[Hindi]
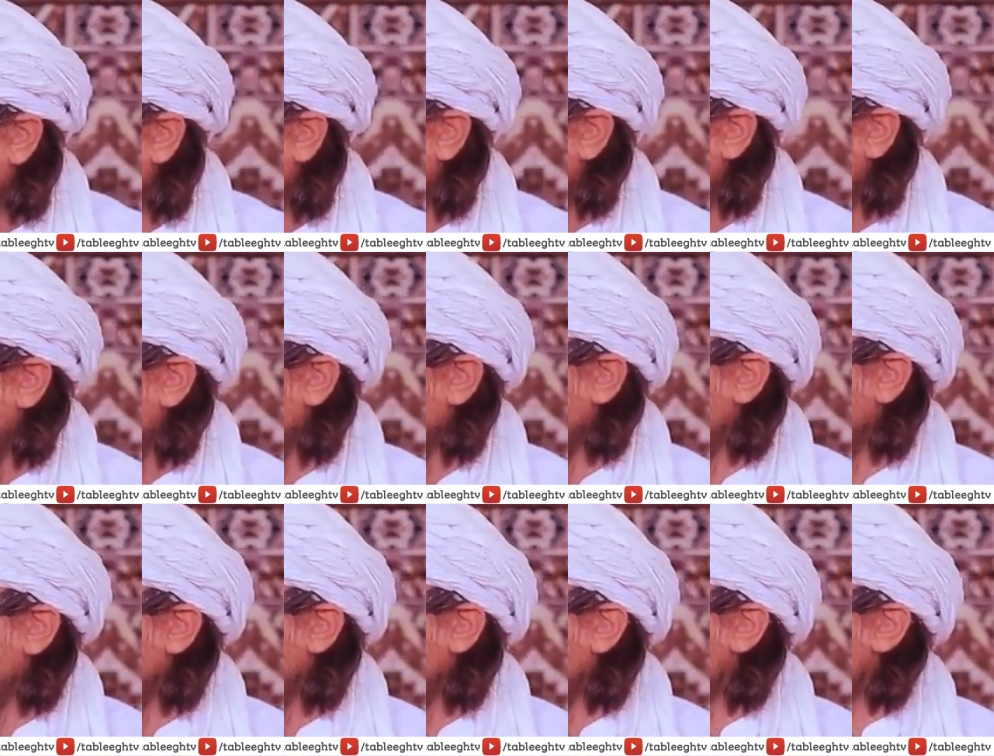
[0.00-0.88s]
बड़ा कहता है
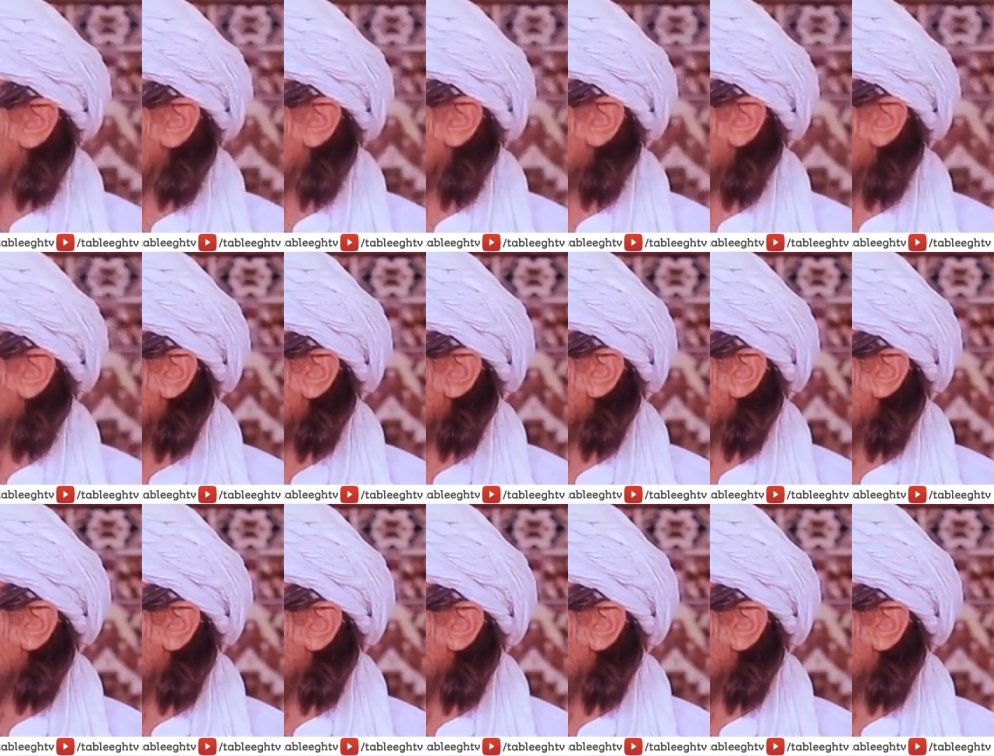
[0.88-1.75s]
तू अपनी ज़िम्मेदारी पर
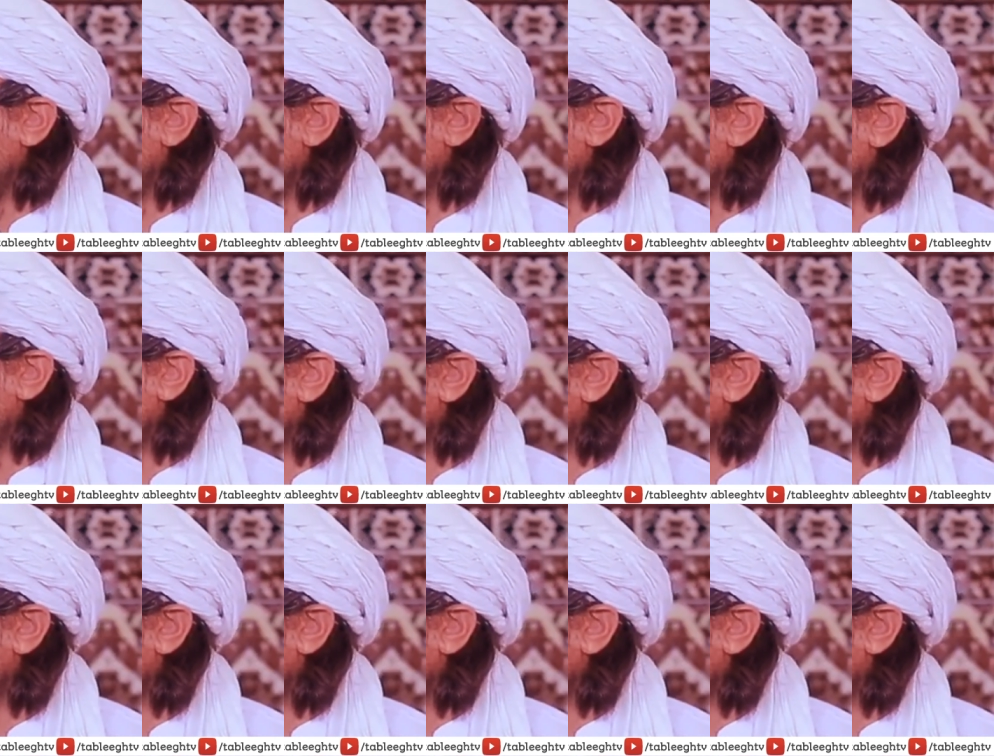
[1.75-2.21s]
पिटाए जा